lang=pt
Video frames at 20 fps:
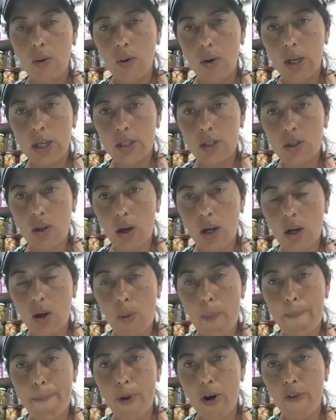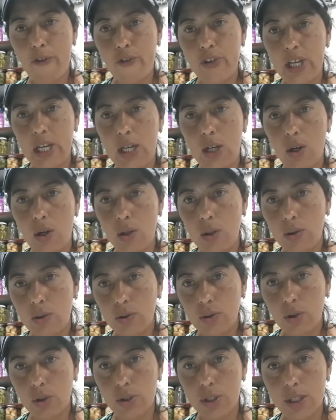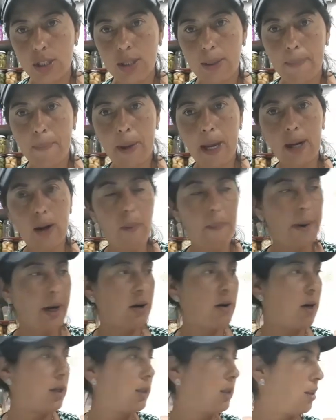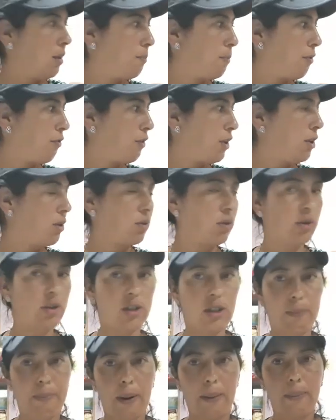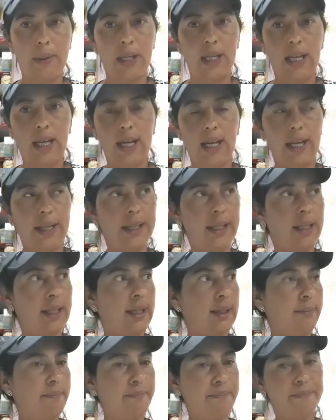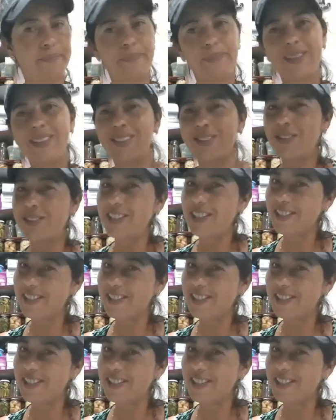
estoca o povilho doce. Pega o pacote de povilho doce para mãe lá, nenê. Tô de